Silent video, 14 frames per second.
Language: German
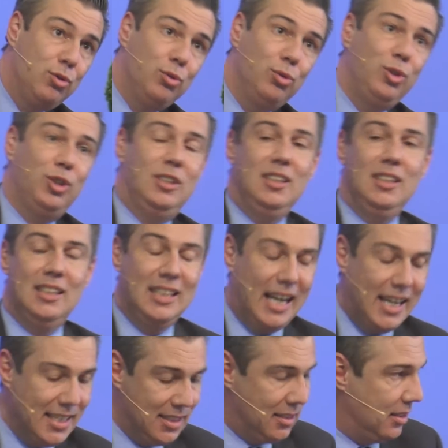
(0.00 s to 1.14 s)
durch den
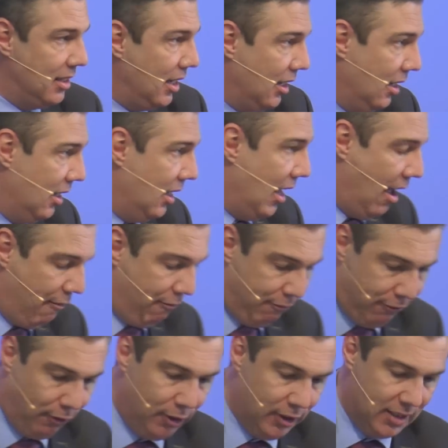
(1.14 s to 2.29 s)
Geist
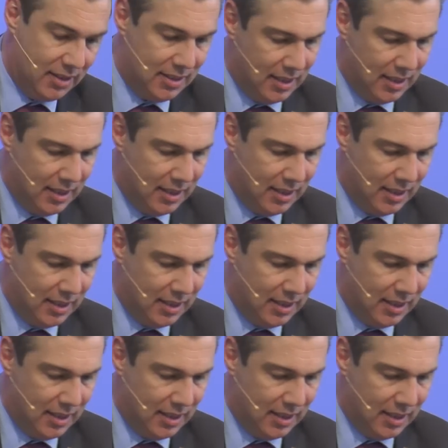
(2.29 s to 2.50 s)
erfolgt